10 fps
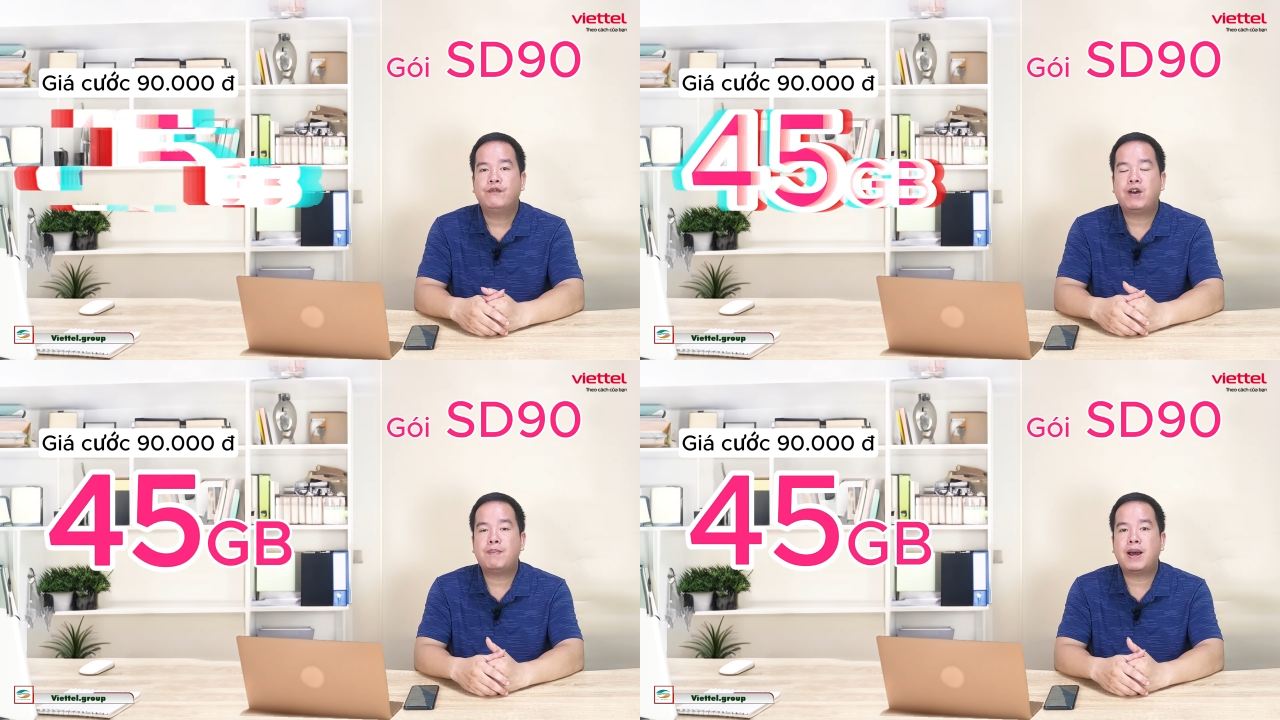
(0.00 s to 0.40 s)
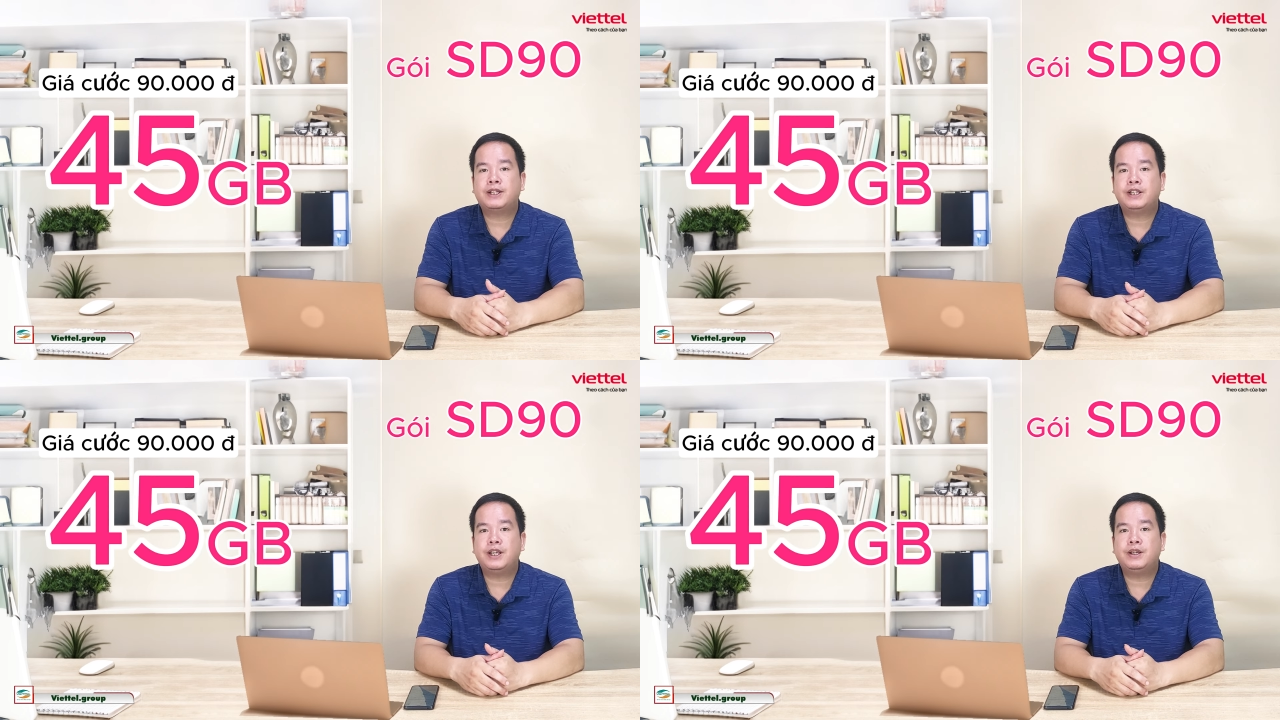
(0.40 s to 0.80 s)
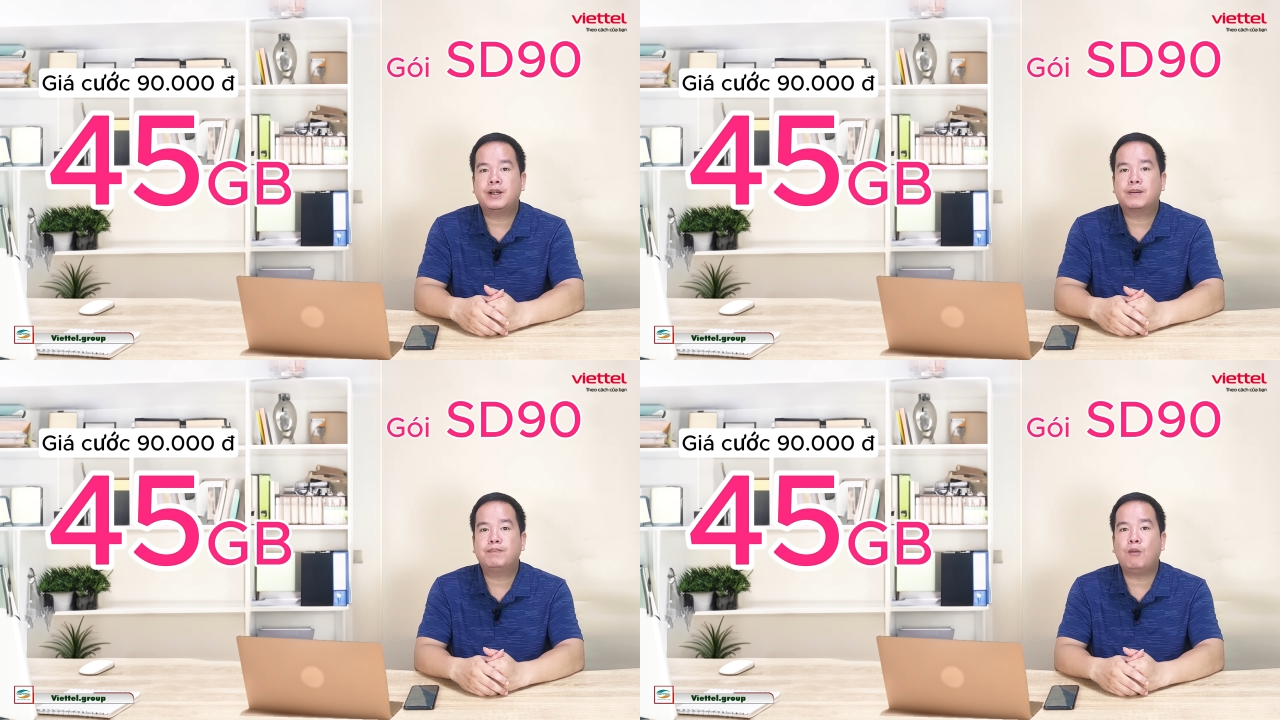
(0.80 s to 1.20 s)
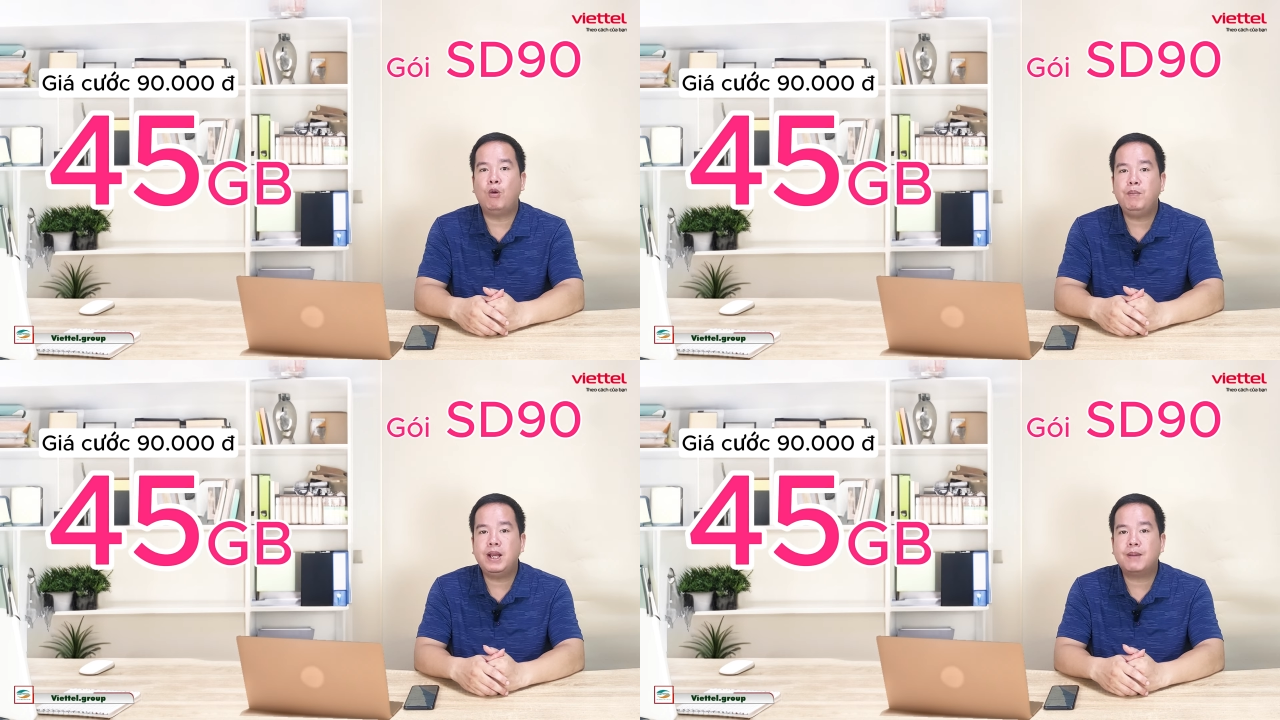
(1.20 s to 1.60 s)
và bạn sẽ nhận được
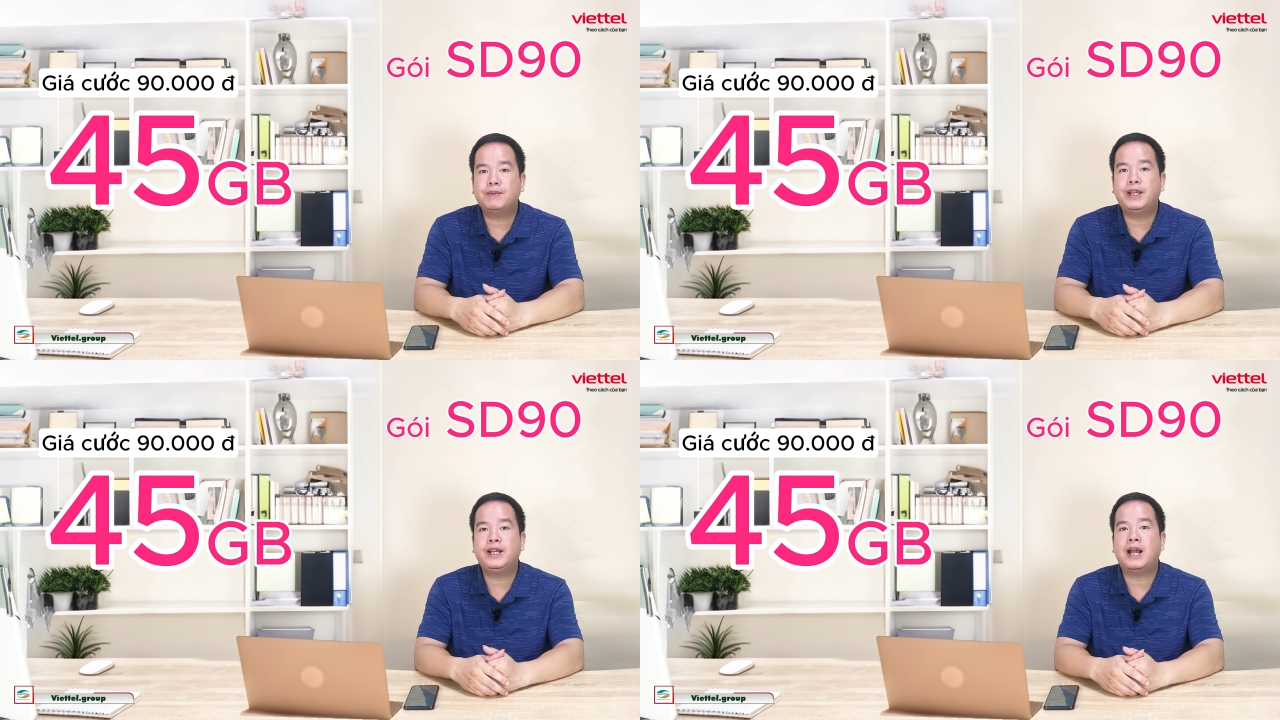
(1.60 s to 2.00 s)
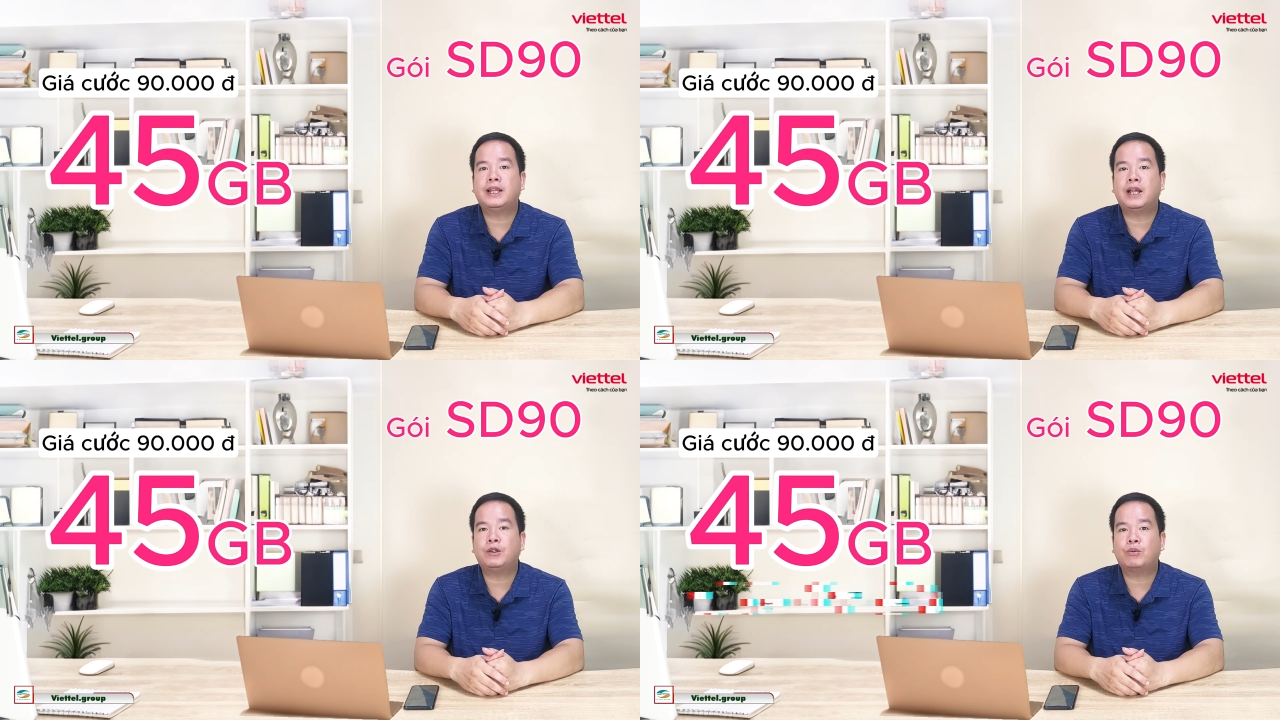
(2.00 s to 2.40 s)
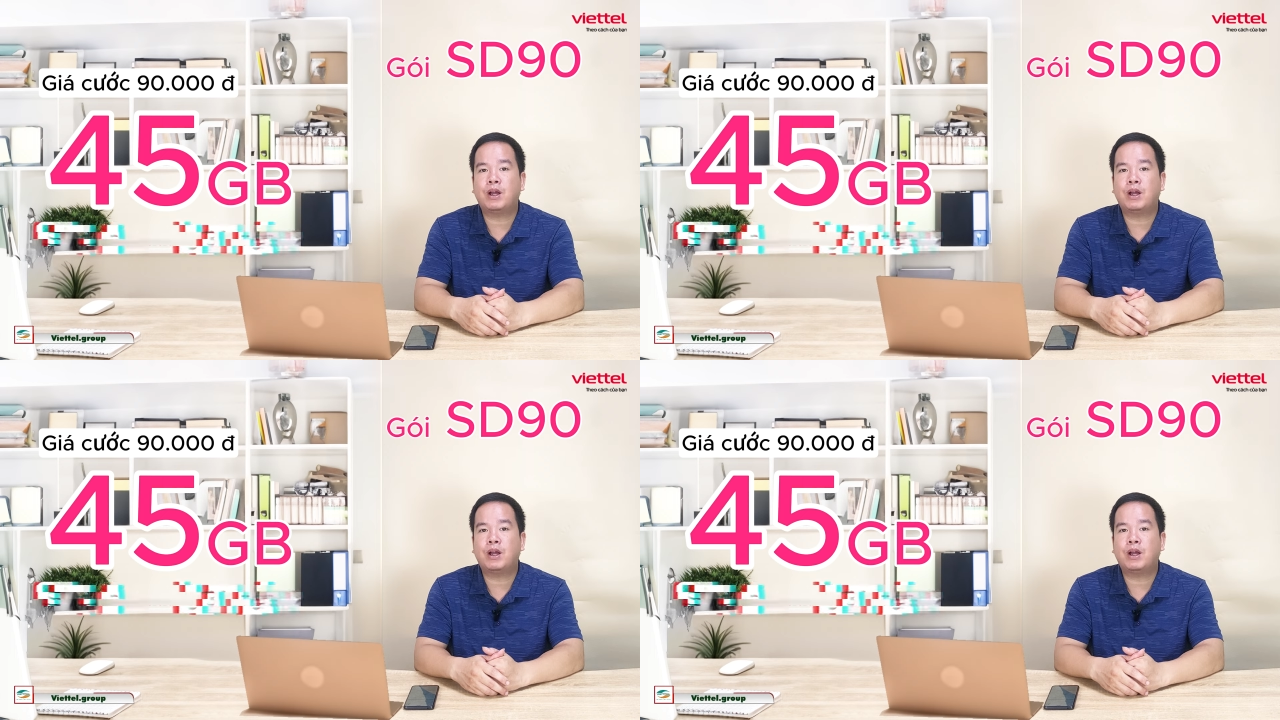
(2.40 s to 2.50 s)
45GB data tốc độ